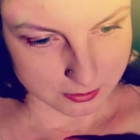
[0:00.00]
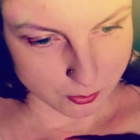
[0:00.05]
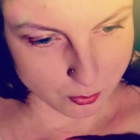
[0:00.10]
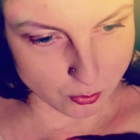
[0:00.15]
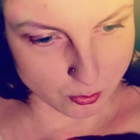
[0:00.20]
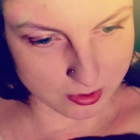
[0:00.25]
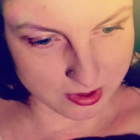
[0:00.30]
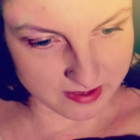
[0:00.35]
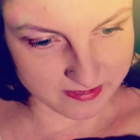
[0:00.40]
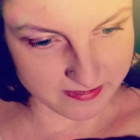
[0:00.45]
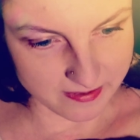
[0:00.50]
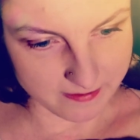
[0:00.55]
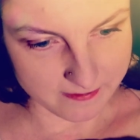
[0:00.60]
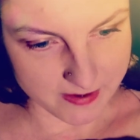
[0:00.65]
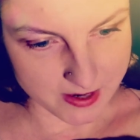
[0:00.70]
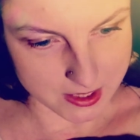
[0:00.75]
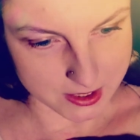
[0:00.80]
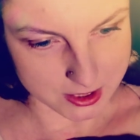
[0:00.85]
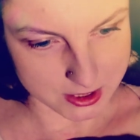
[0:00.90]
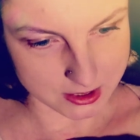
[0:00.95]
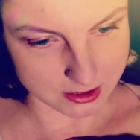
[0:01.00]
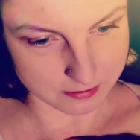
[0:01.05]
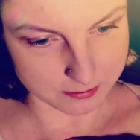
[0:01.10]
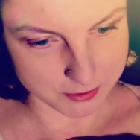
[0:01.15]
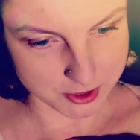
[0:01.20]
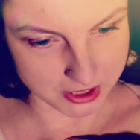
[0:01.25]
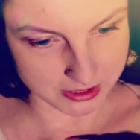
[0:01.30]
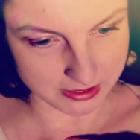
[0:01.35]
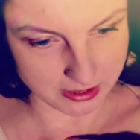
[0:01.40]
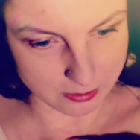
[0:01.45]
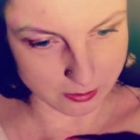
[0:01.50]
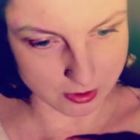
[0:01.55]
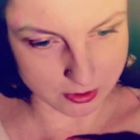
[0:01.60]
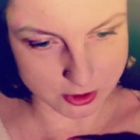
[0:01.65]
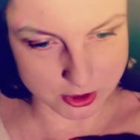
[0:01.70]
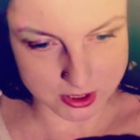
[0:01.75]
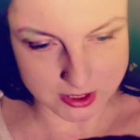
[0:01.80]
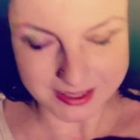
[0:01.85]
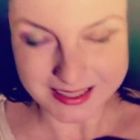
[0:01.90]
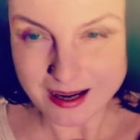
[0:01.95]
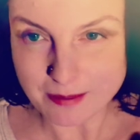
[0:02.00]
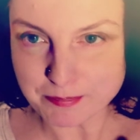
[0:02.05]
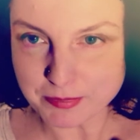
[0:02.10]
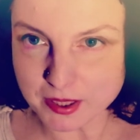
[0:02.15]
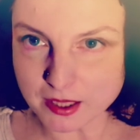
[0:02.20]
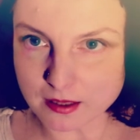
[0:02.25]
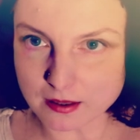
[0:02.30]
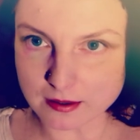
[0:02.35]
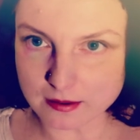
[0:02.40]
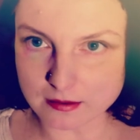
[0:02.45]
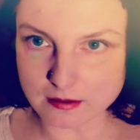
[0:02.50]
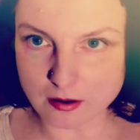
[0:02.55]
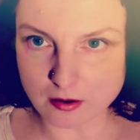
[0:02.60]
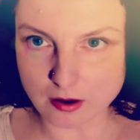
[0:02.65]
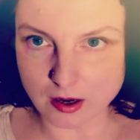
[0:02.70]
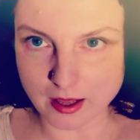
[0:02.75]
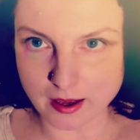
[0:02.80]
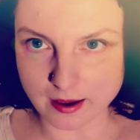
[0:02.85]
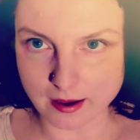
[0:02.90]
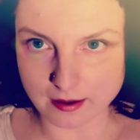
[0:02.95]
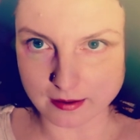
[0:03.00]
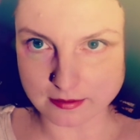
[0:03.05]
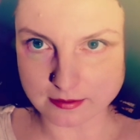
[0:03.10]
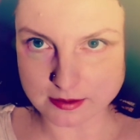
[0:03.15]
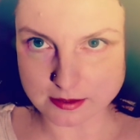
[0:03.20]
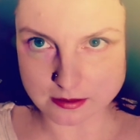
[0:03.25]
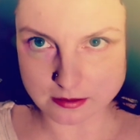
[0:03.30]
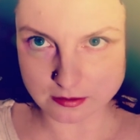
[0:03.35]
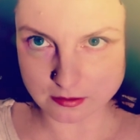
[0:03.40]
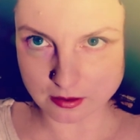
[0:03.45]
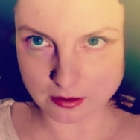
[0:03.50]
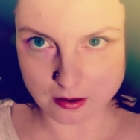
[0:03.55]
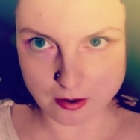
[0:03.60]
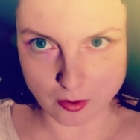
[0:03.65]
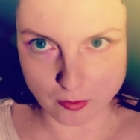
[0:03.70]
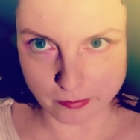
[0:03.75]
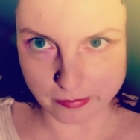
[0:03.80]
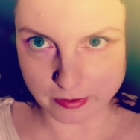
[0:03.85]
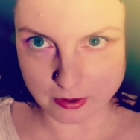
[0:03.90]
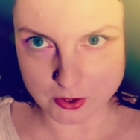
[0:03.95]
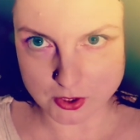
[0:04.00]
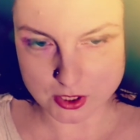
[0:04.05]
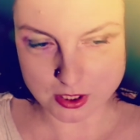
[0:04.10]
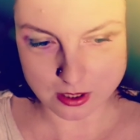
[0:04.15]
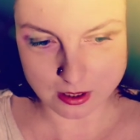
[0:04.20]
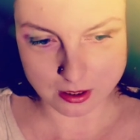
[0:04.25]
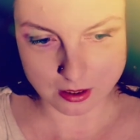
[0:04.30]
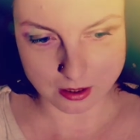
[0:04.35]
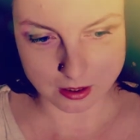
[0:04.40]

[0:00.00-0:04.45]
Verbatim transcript: Kurwa, weź, przetarła oczy. Ja pierdolę, co ty robisz?